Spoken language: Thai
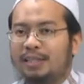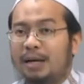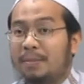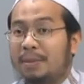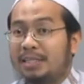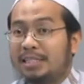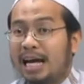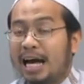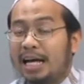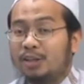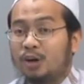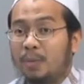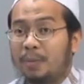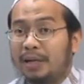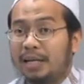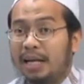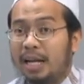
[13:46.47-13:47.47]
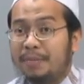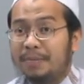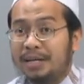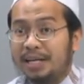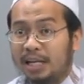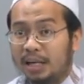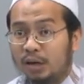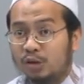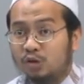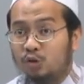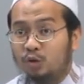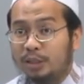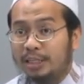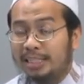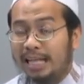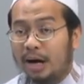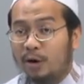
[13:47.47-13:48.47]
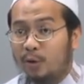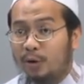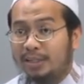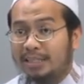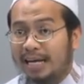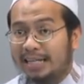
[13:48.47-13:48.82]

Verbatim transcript: ธรรมชาติของบรรดานบี และเราซูลที่ต่างคน